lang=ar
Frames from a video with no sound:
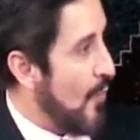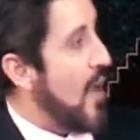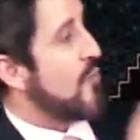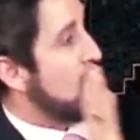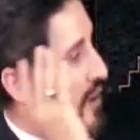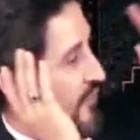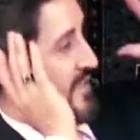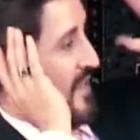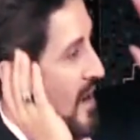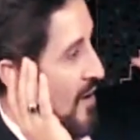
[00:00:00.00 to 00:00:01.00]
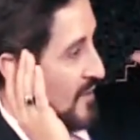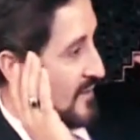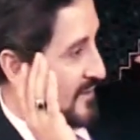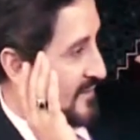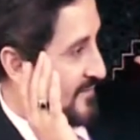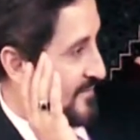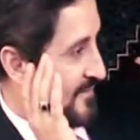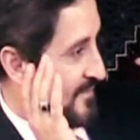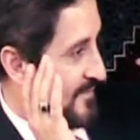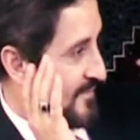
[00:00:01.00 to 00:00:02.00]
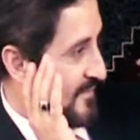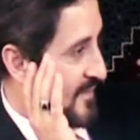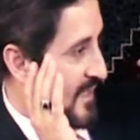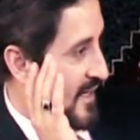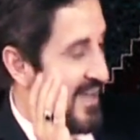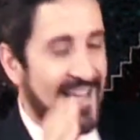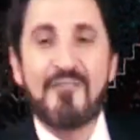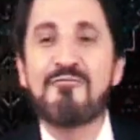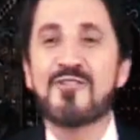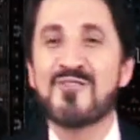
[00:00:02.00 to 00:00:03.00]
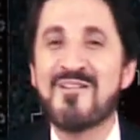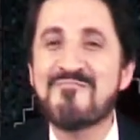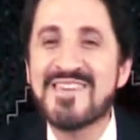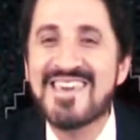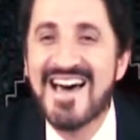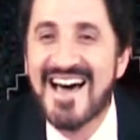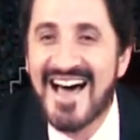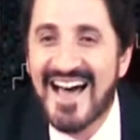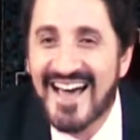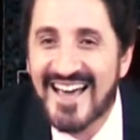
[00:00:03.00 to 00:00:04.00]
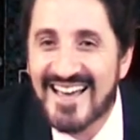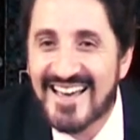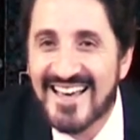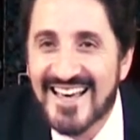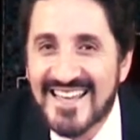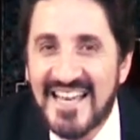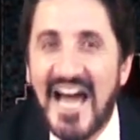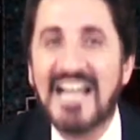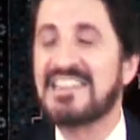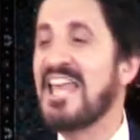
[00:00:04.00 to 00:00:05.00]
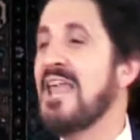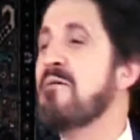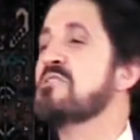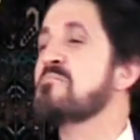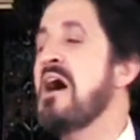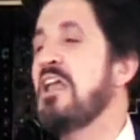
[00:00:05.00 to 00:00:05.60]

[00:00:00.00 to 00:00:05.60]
ويبكون في الصلوات آه. كفروا الأنبياء يعني حتى النبي مش